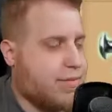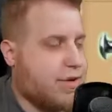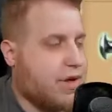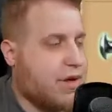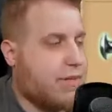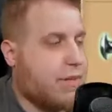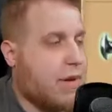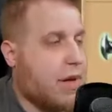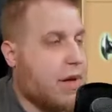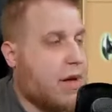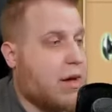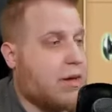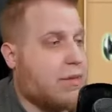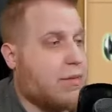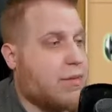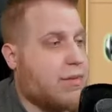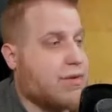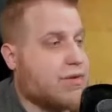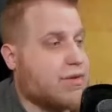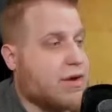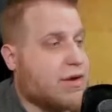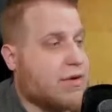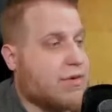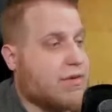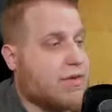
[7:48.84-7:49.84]
Nie ma,
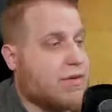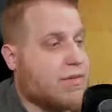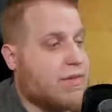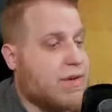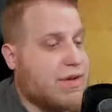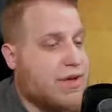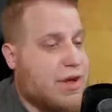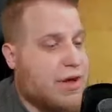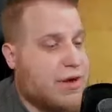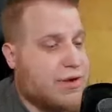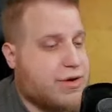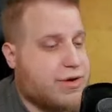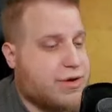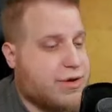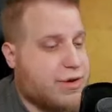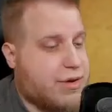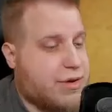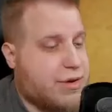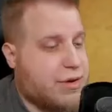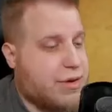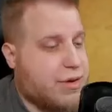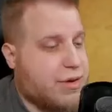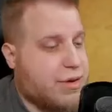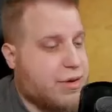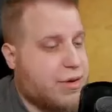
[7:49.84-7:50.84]
może kurwa dasz?
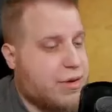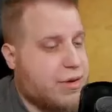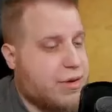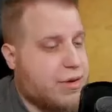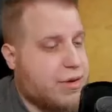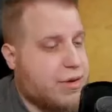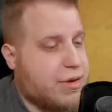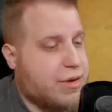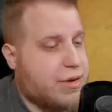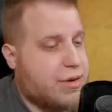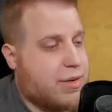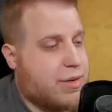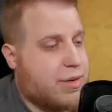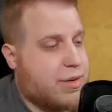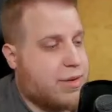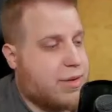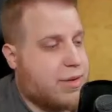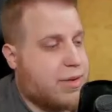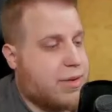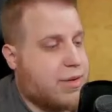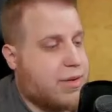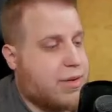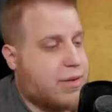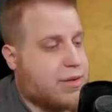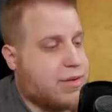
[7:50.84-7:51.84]

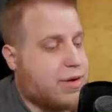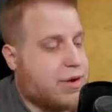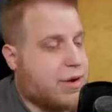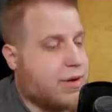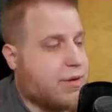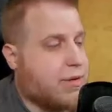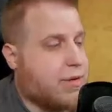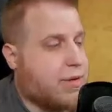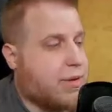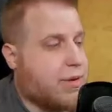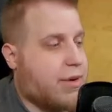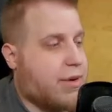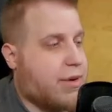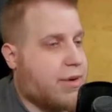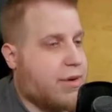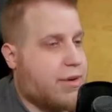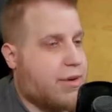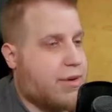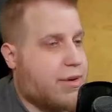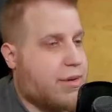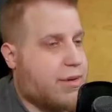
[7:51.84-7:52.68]
Dziękuję.